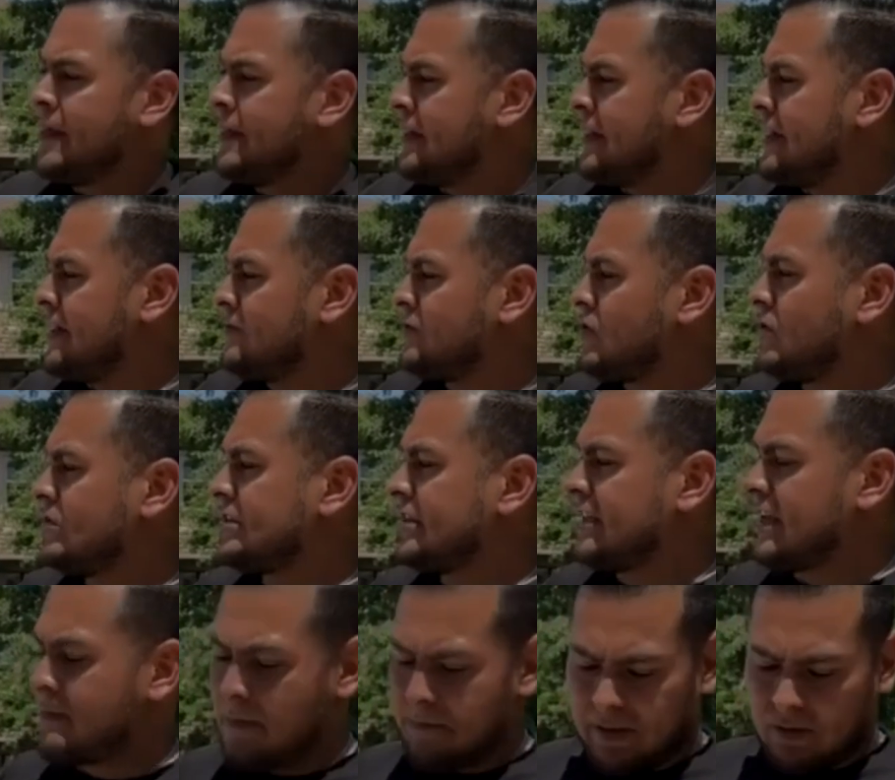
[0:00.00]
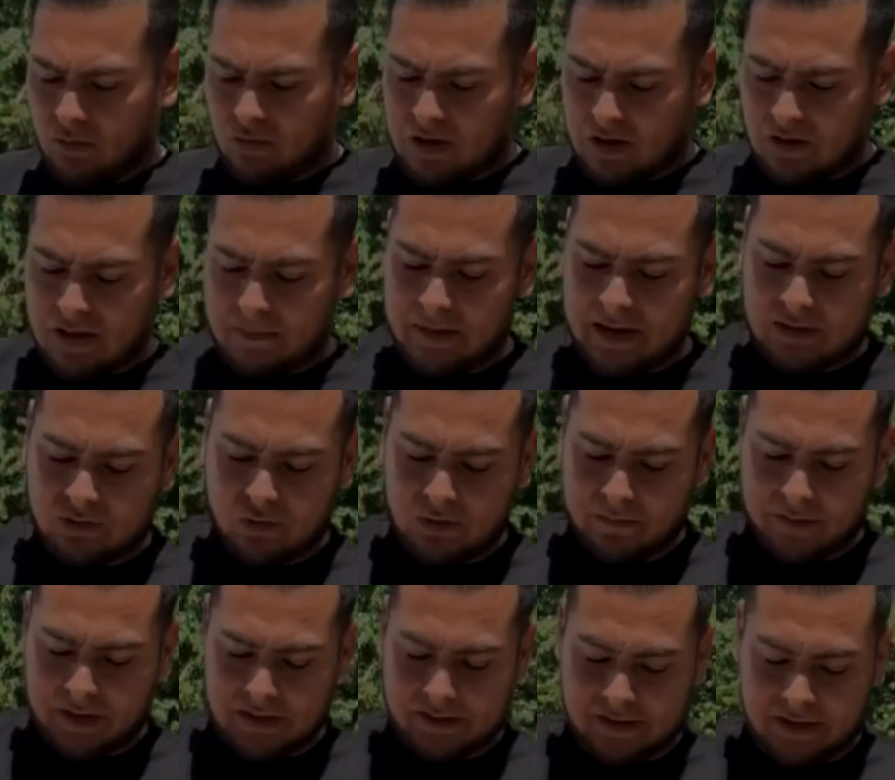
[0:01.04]
Y entonces ya me preguntaron a mí esto,
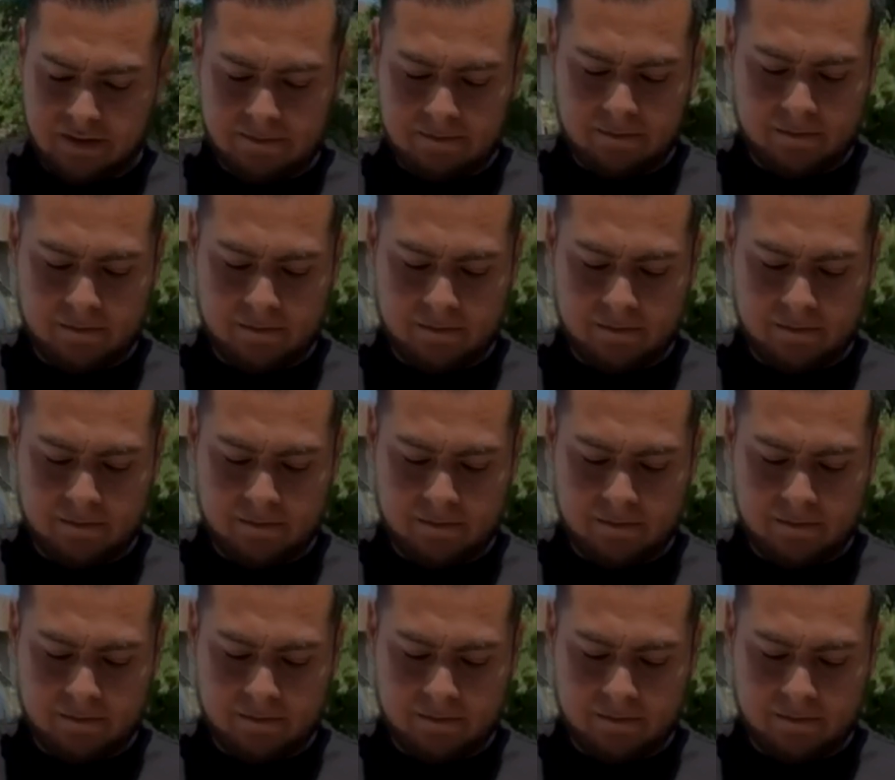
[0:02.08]
fíjense.